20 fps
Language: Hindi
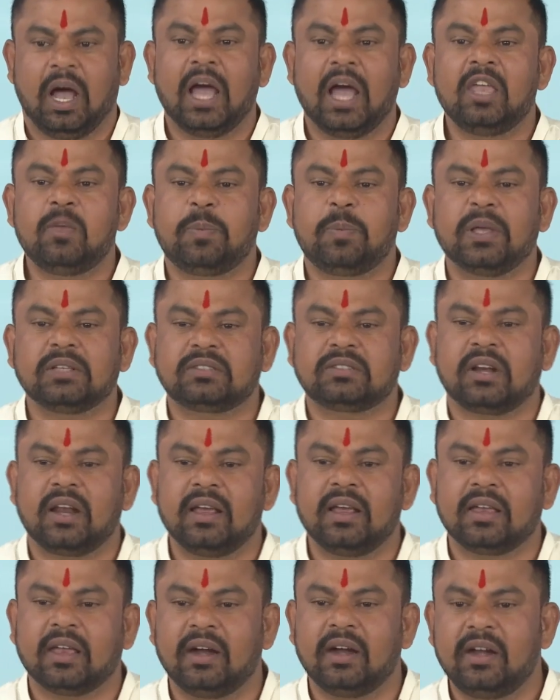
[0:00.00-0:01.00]
आईपीएस
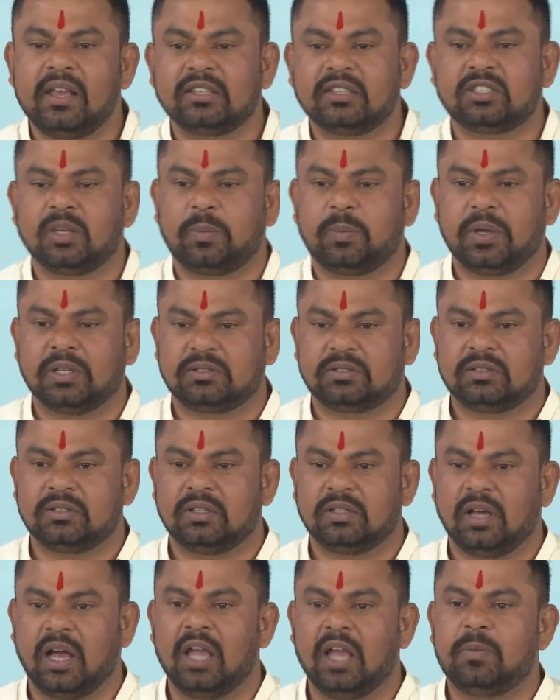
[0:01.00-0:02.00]
रैंक के डीसीपी
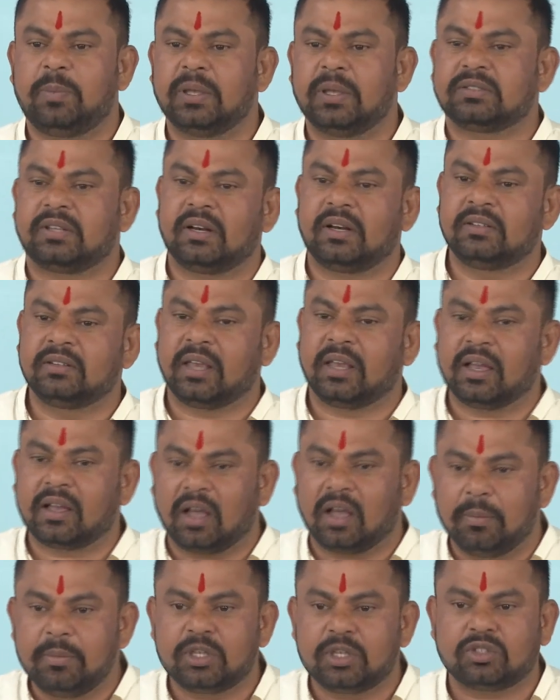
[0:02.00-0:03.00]
आईपीएस रैंक के
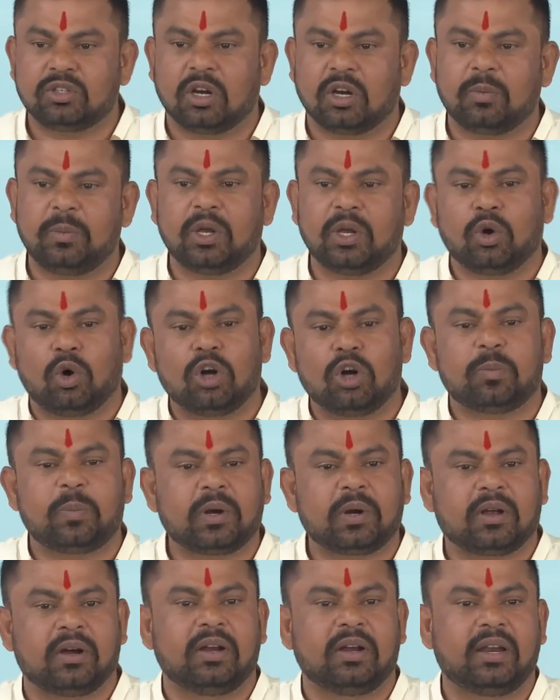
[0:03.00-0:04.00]
कमिश्नर भी रोड
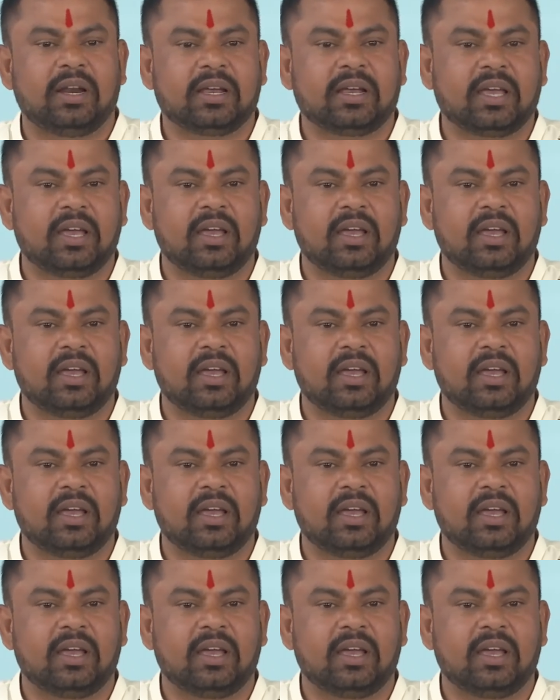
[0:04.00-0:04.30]
पर खड़े रह